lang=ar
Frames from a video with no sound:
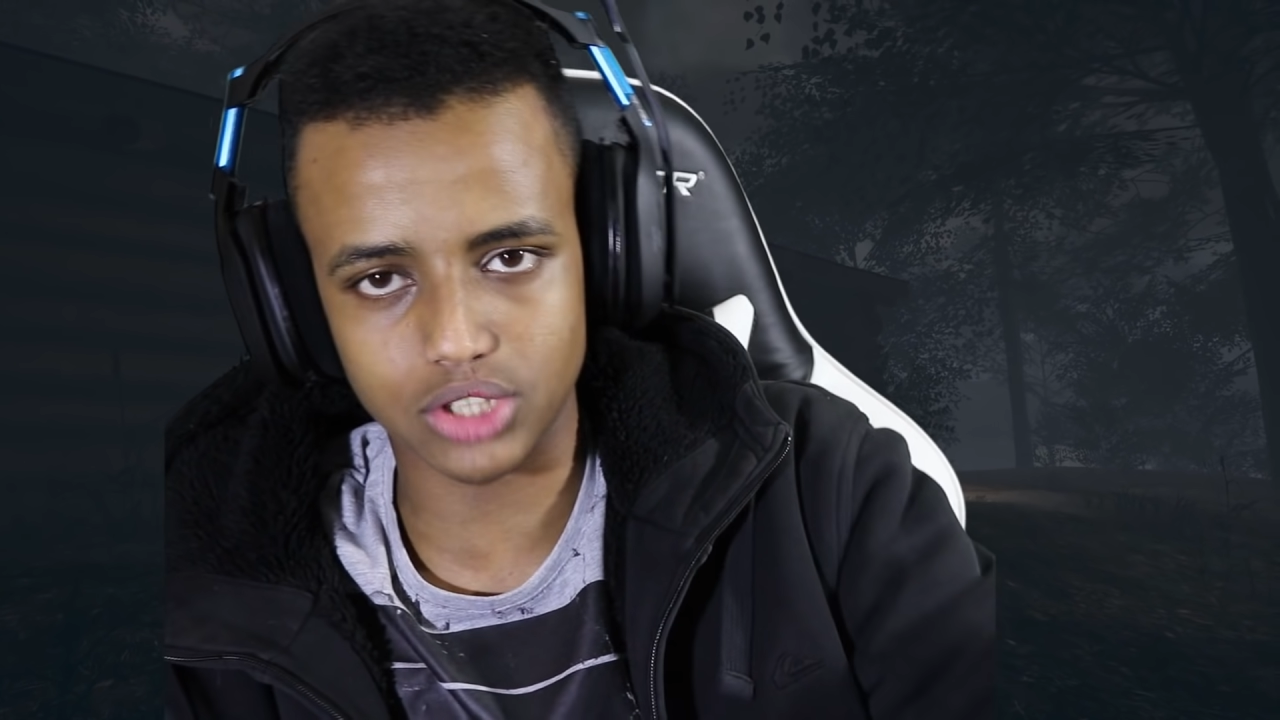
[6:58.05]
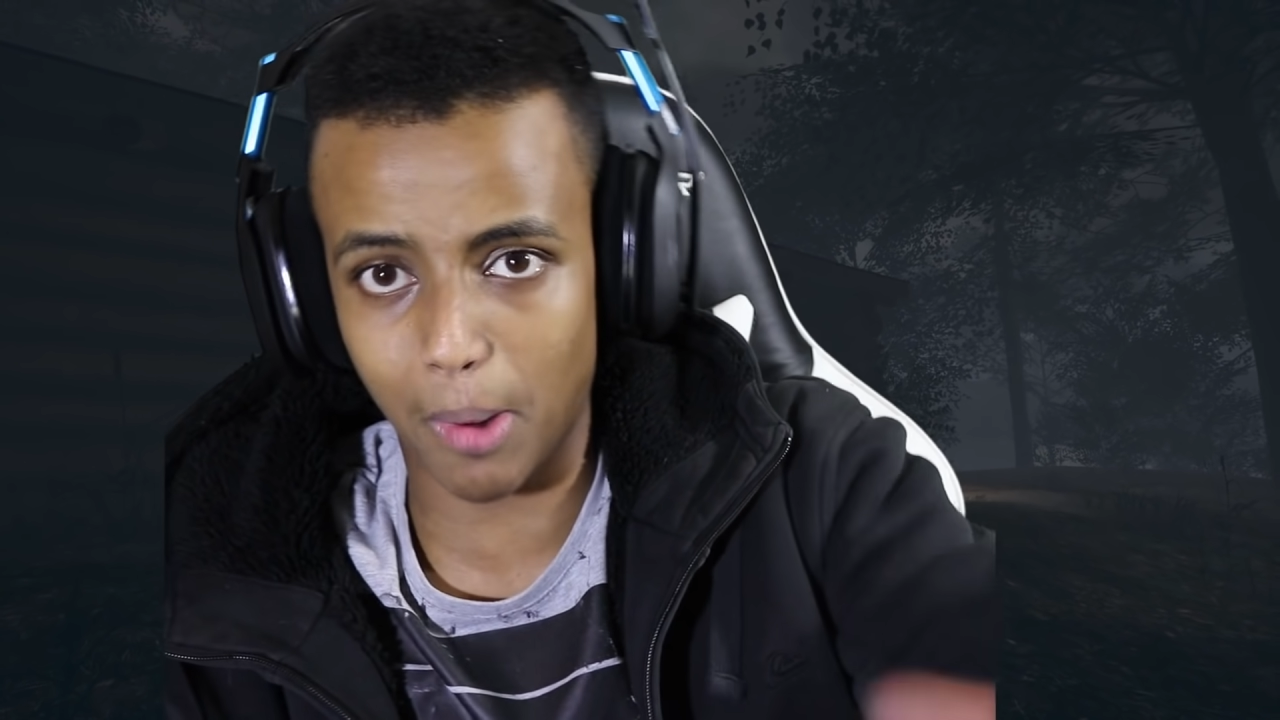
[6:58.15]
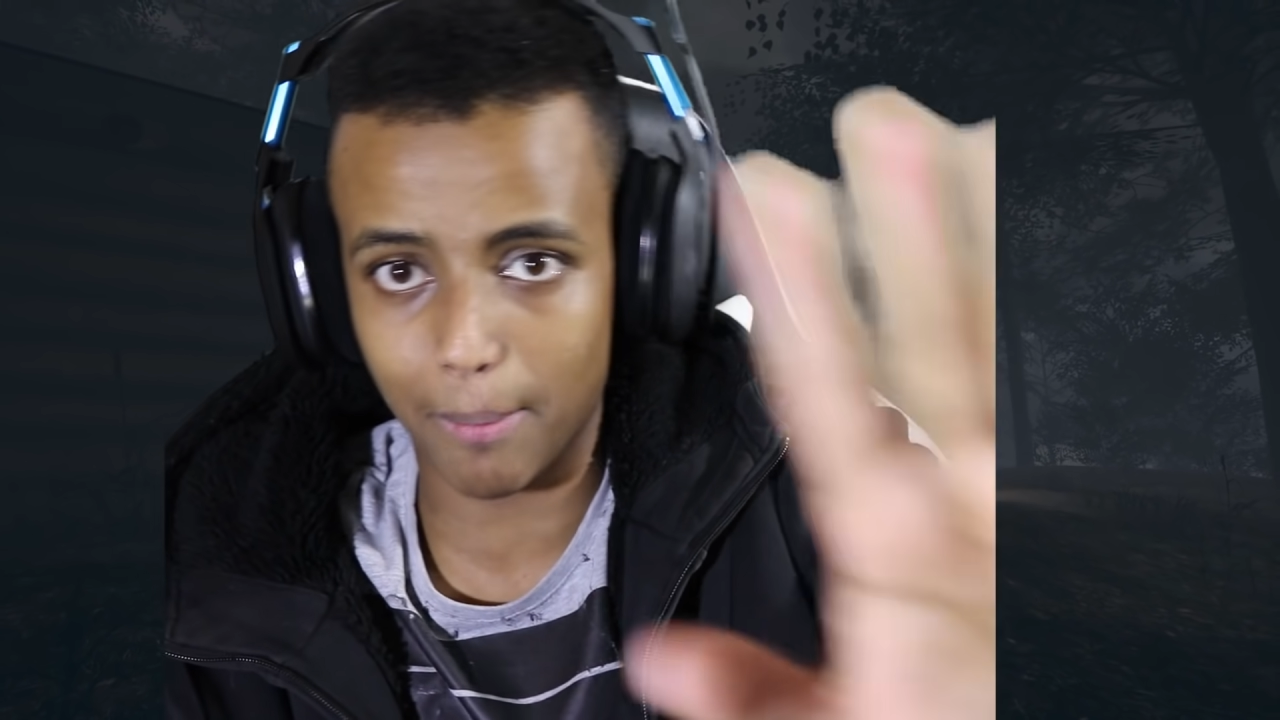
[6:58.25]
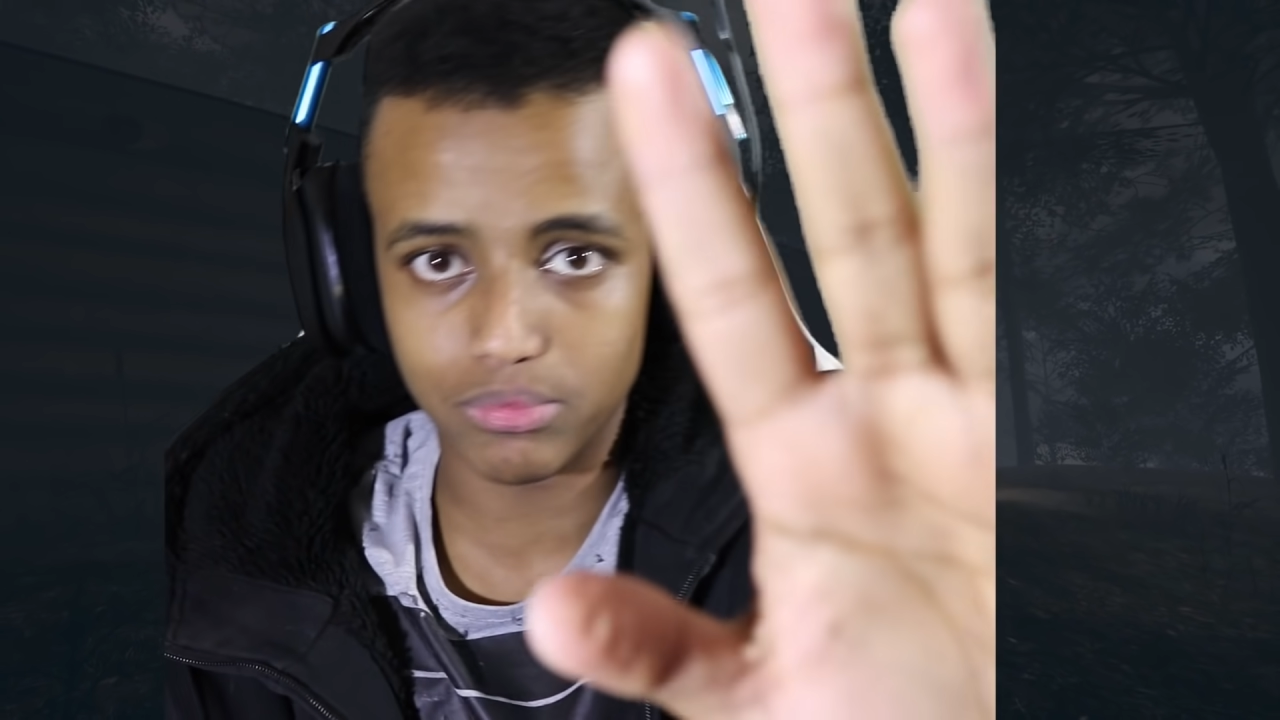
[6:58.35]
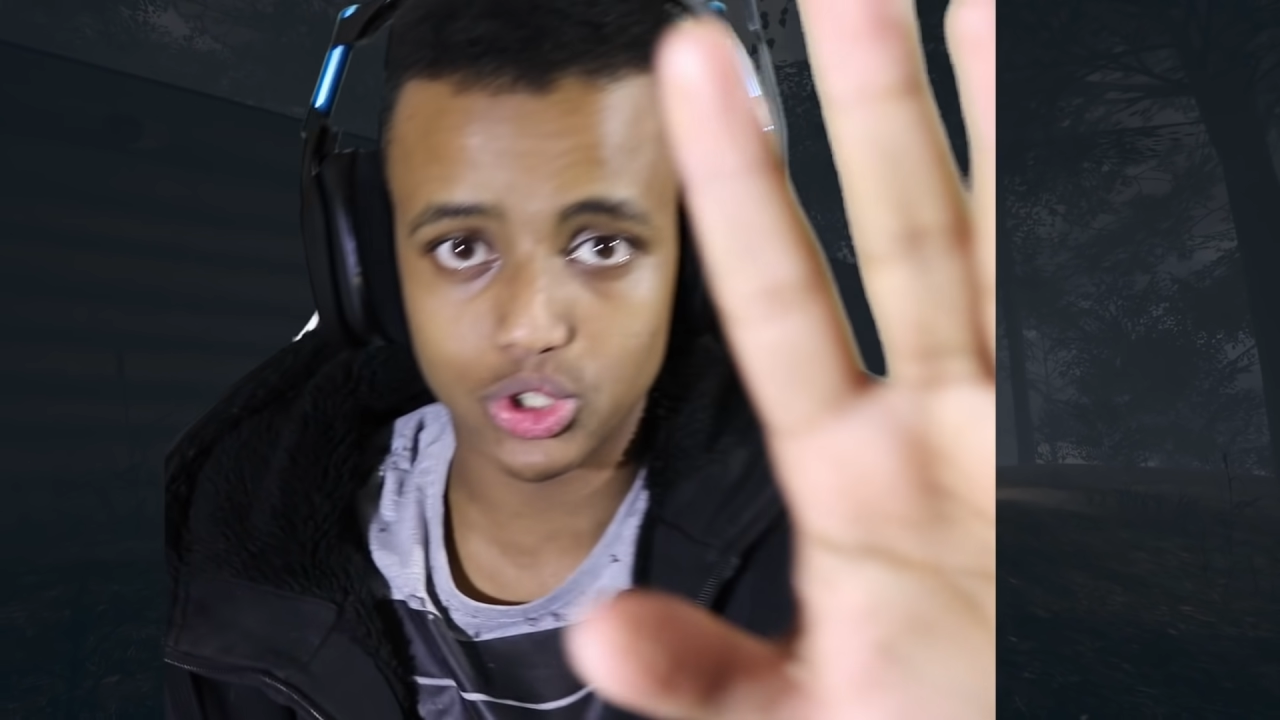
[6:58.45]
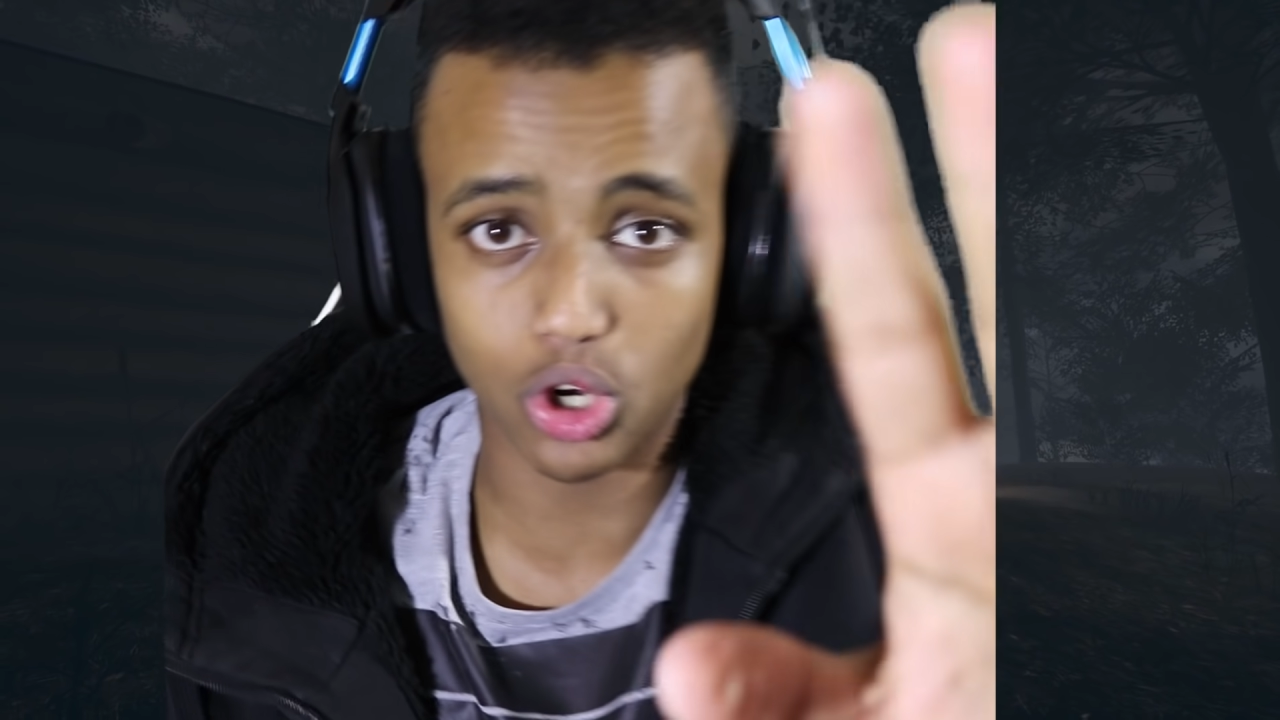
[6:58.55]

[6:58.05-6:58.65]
شباب